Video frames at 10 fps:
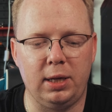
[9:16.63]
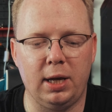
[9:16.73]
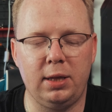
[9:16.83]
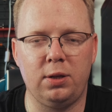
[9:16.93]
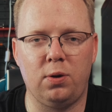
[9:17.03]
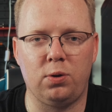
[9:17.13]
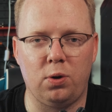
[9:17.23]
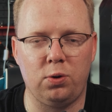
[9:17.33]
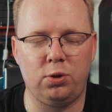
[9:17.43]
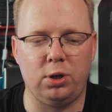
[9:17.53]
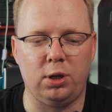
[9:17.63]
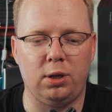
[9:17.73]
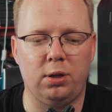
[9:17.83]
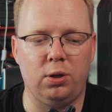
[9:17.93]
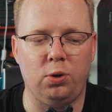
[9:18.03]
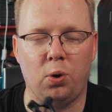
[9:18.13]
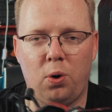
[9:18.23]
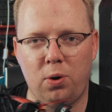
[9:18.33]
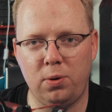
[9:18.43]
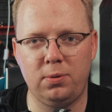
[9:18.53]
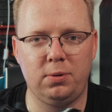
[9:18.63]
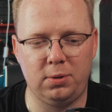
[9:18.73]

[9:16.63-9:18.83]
Jeden od osi JO,